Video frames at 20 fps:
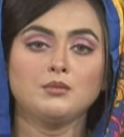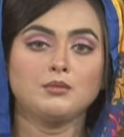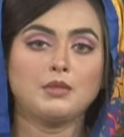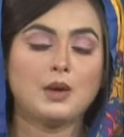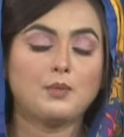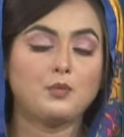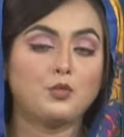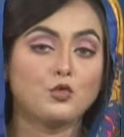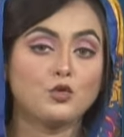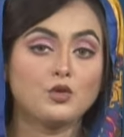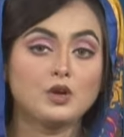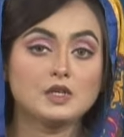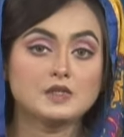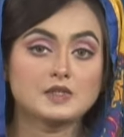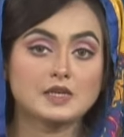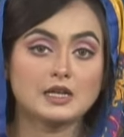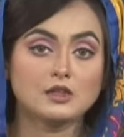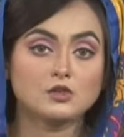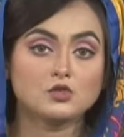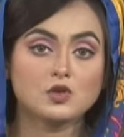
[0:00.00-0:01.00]
ব্যাপরোয়া
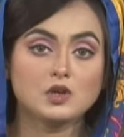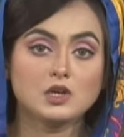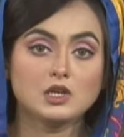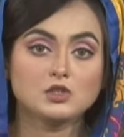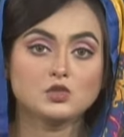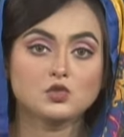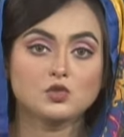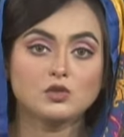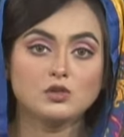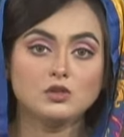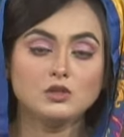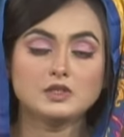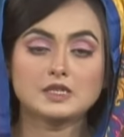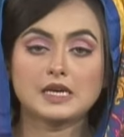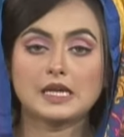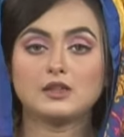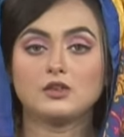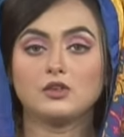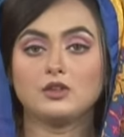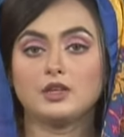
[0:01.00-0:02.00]
যান চলাচল
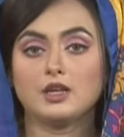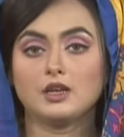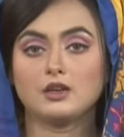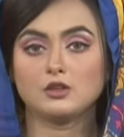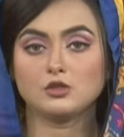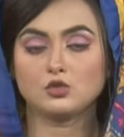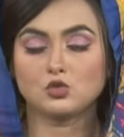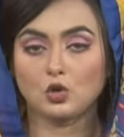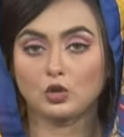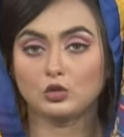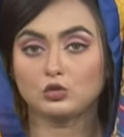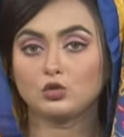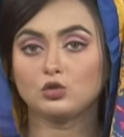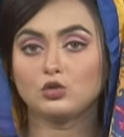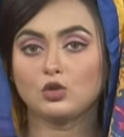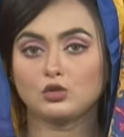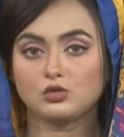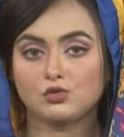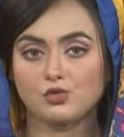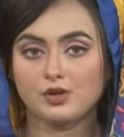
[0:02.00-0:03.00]
যাত্রীদের
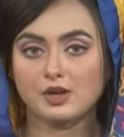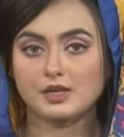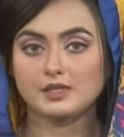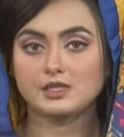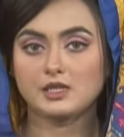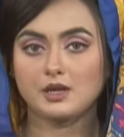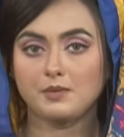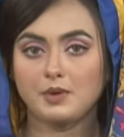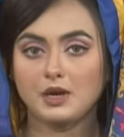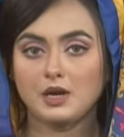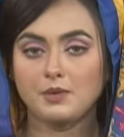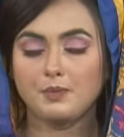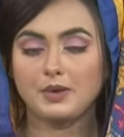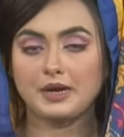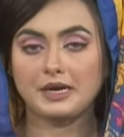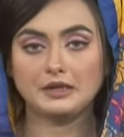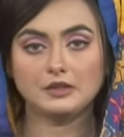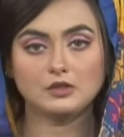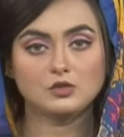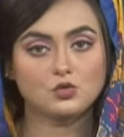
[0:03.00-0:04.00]
যত্রতত্র রাস্তা
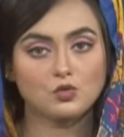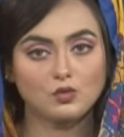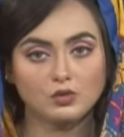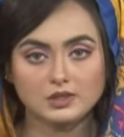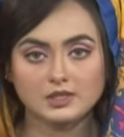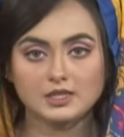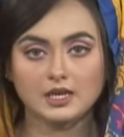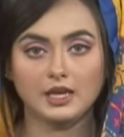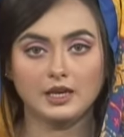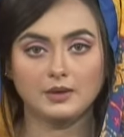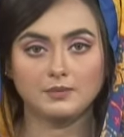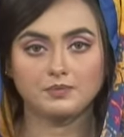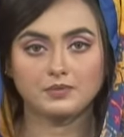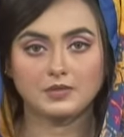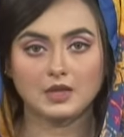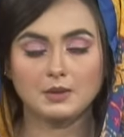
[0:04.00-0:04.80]
পারাপার চলছেই